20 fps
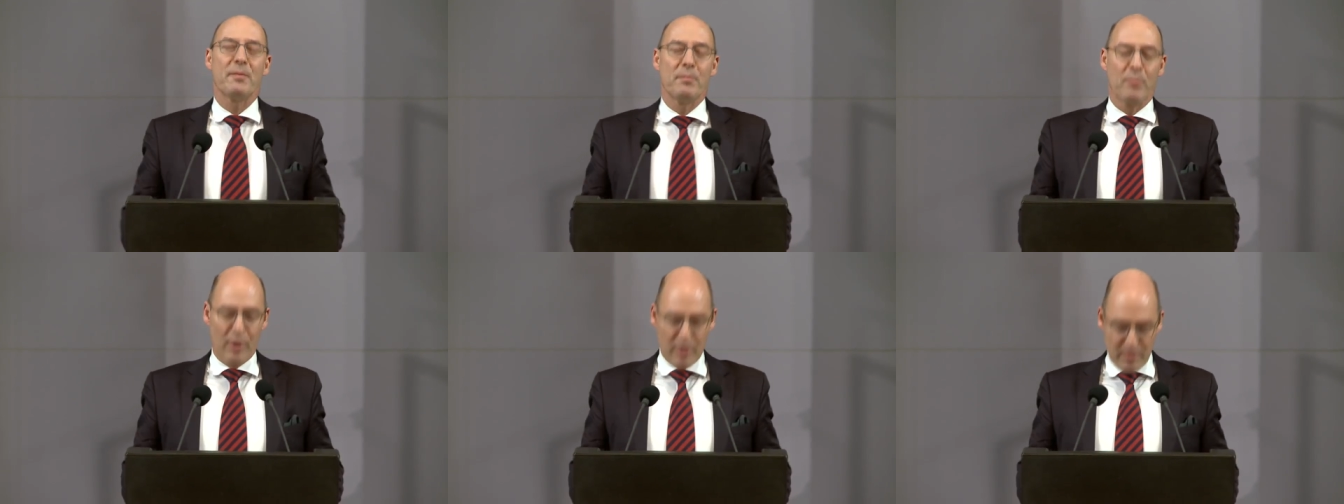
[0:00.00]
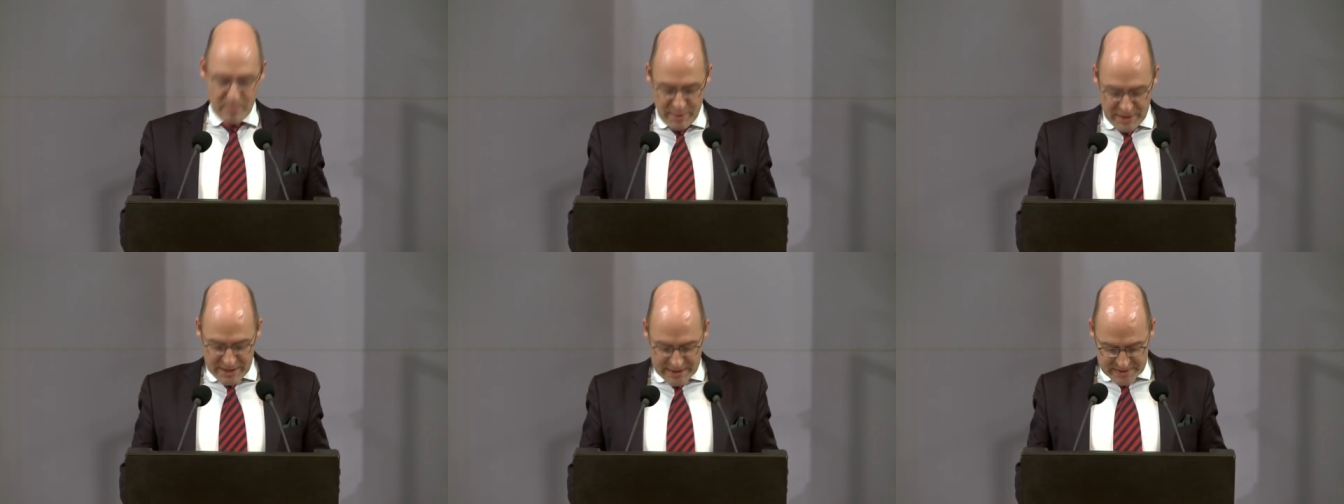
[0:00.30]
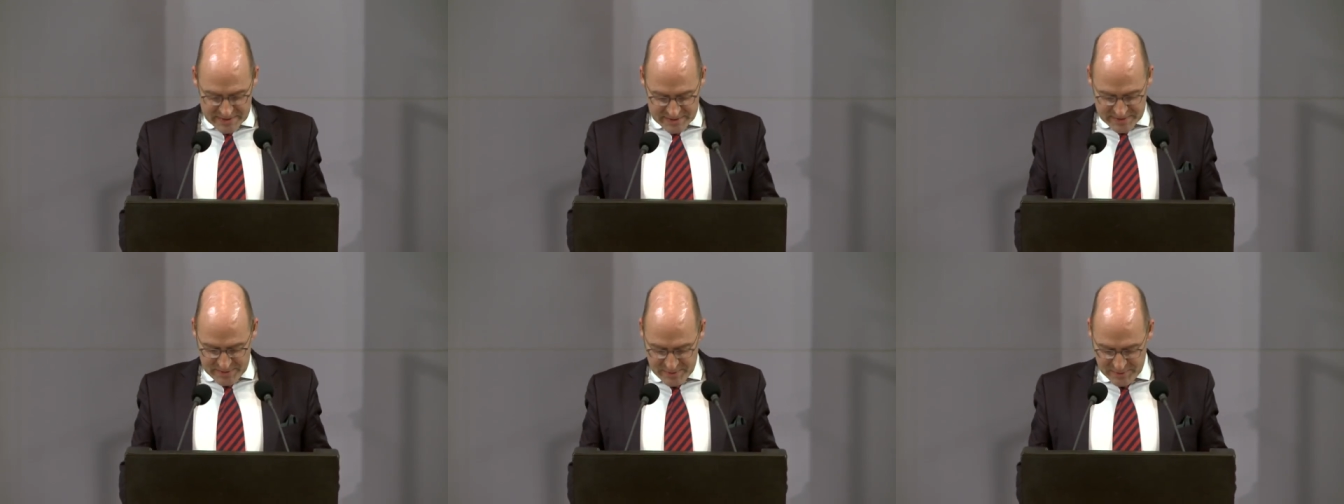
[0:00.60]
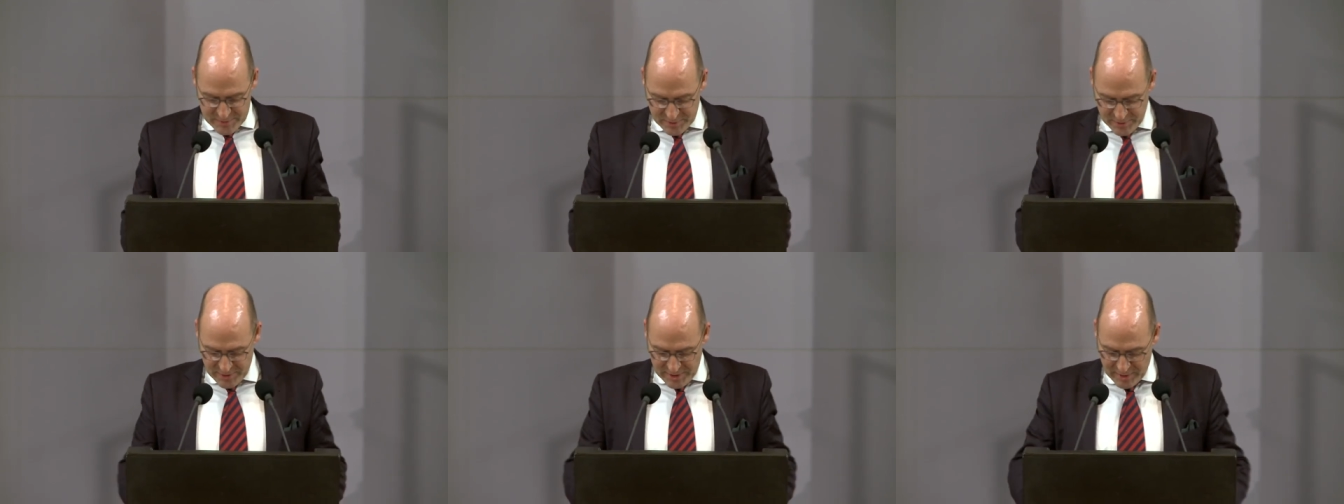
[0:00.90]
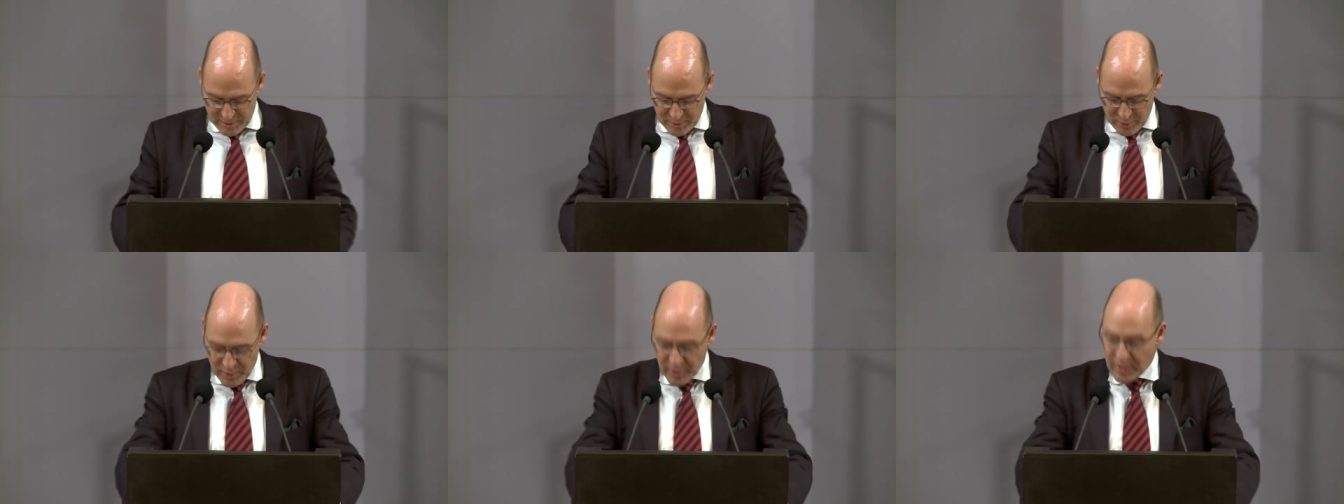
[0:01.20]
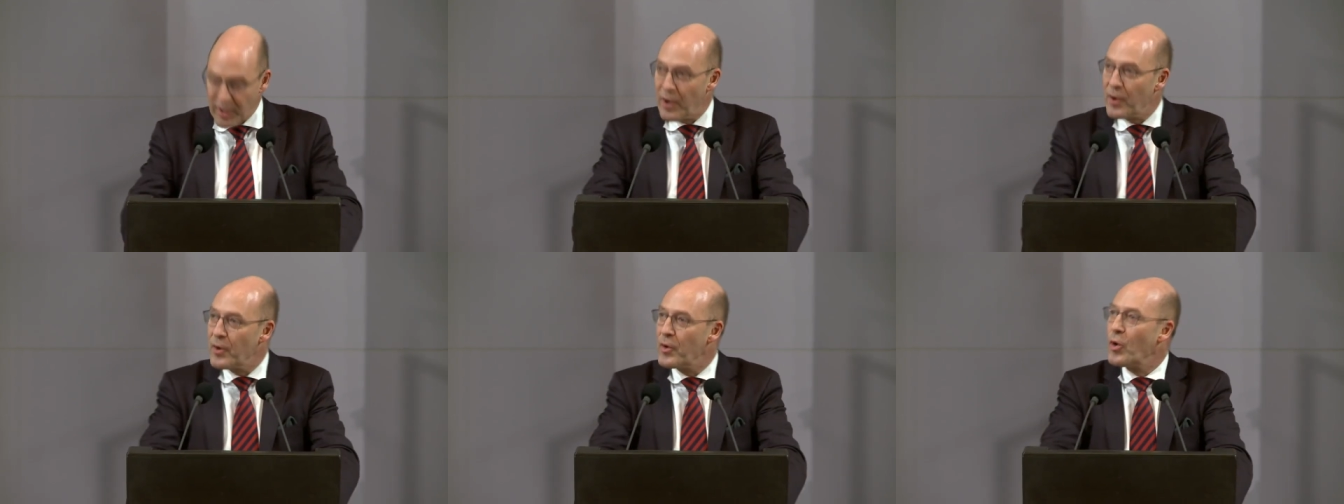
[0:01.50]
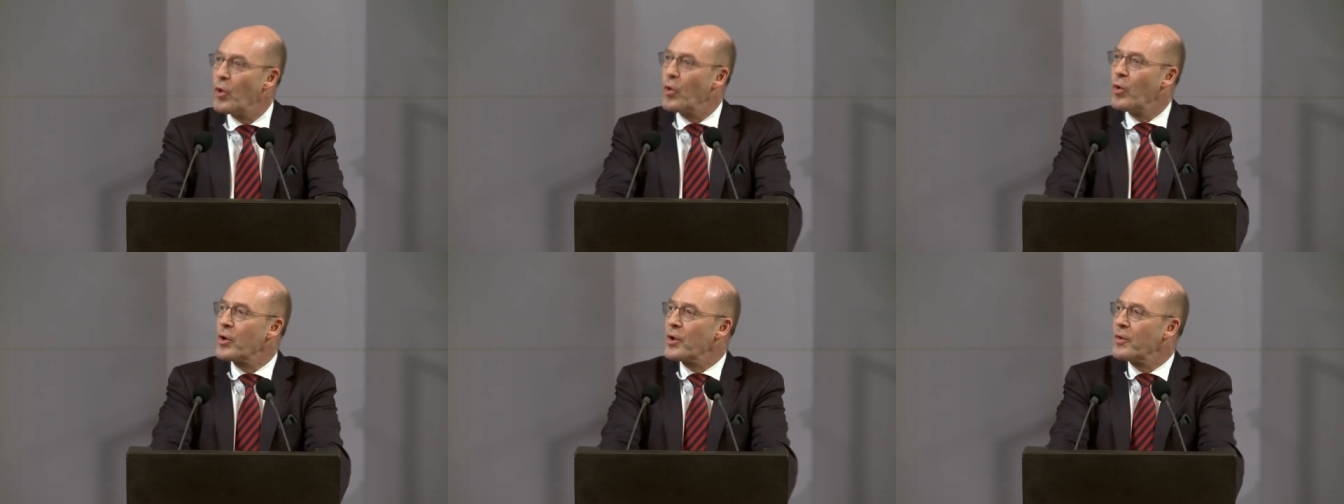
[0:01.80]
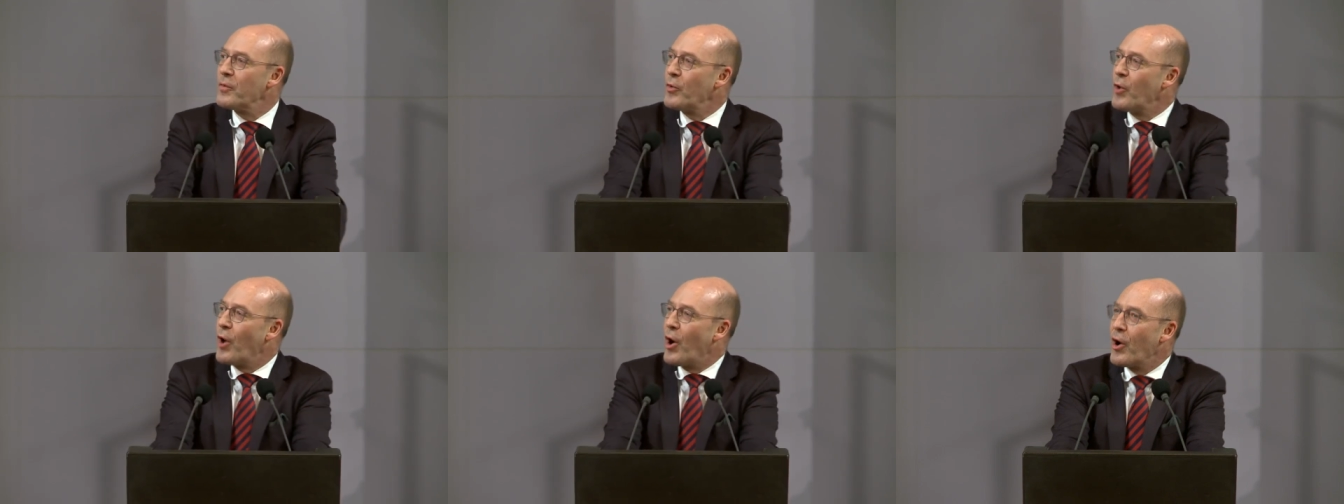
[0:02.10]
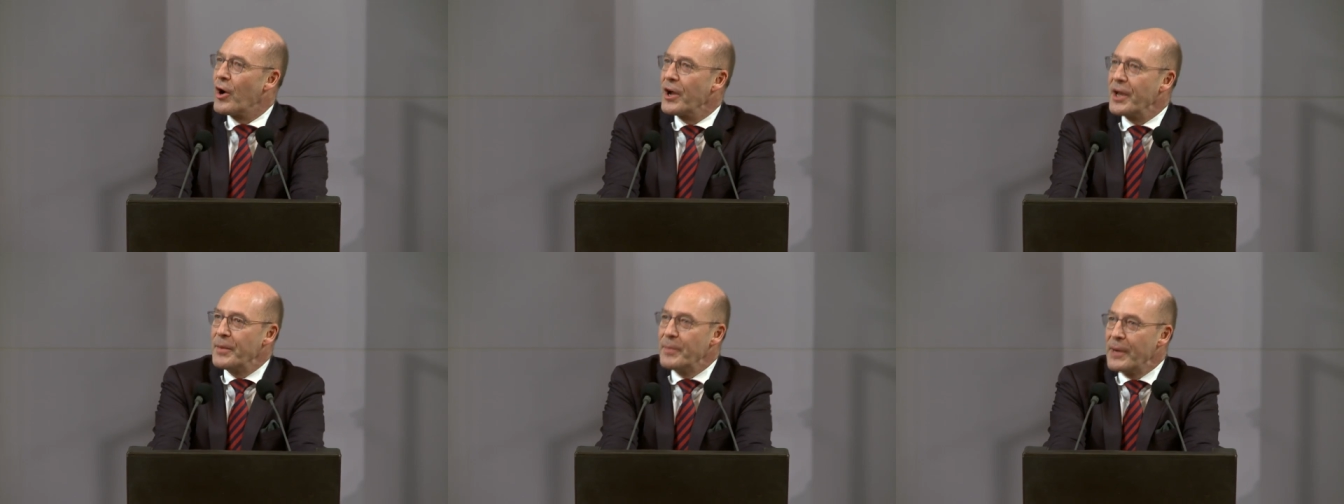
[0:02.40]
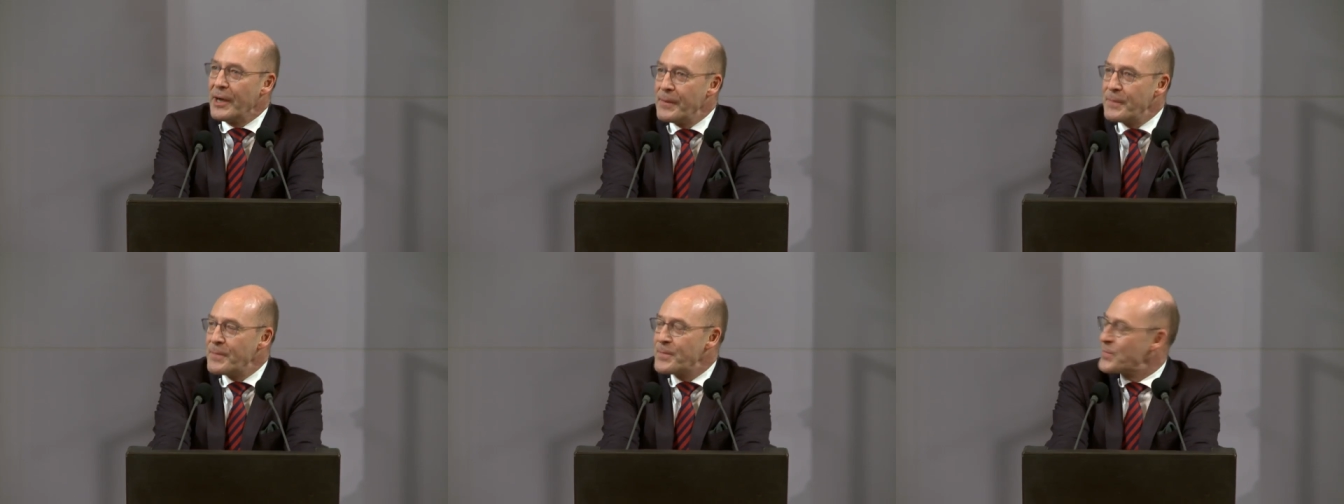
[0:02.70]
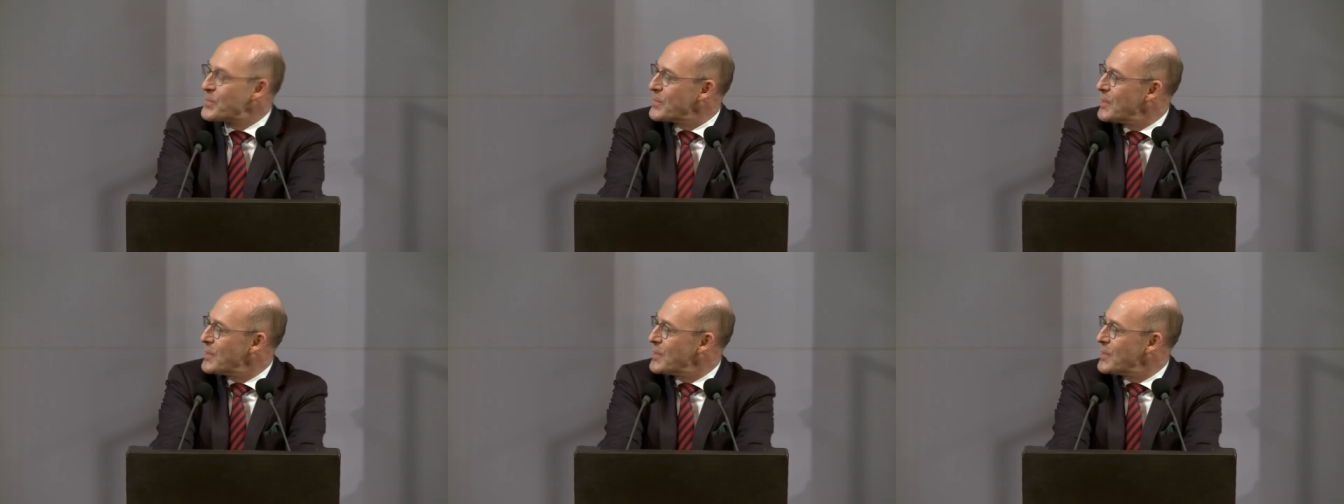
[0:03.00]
Bornplatz-Synagoge oder wo auch immer.